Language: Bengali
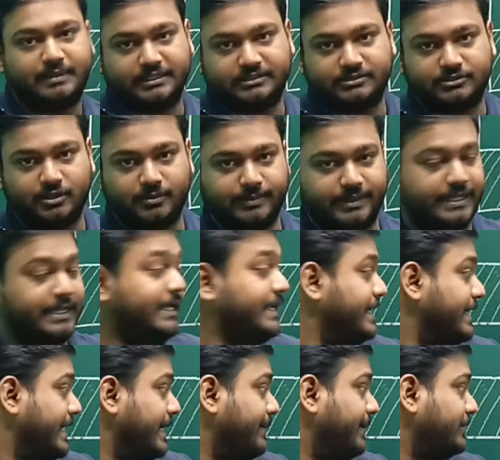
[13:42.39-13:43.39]
মাধ্যমে
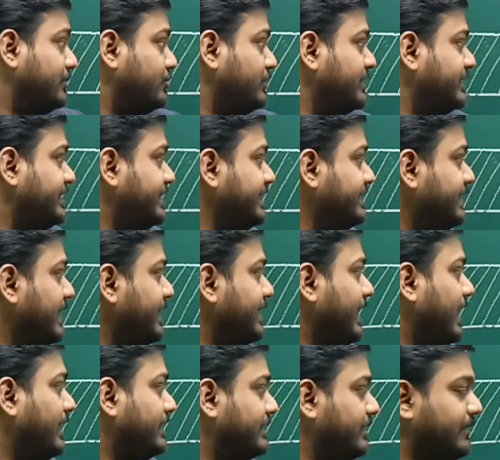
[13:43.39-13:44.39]
এবার যদি থিটা
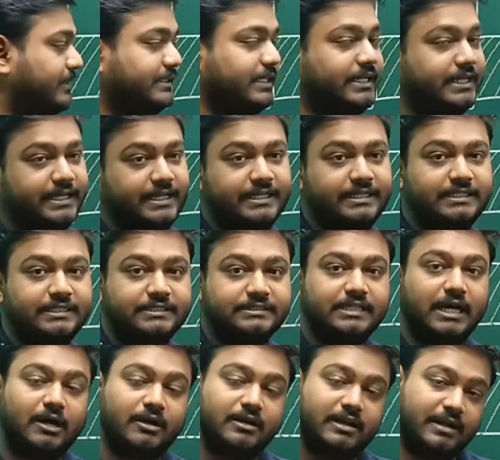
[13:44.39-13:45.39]
না দেওয়া থাকে
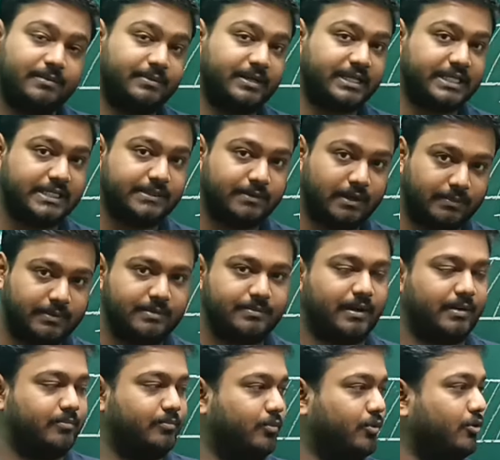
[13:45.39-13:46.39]
তাহলে আমরা কিভাবে
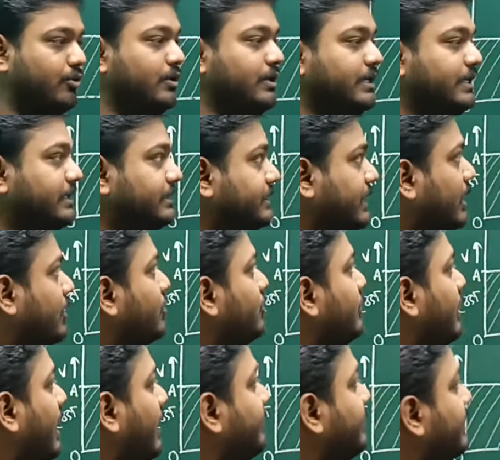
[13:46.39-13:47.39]
মাপব দেখো
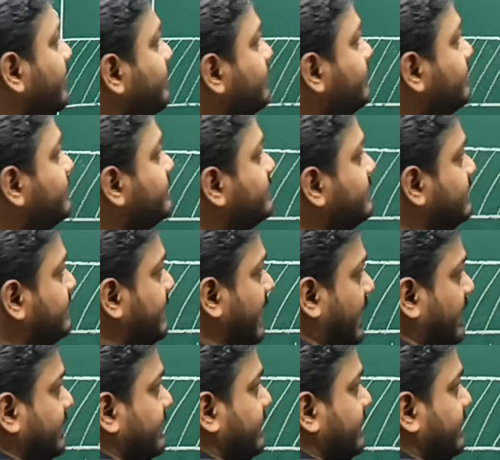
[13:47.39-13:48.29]
আমরা ট্যান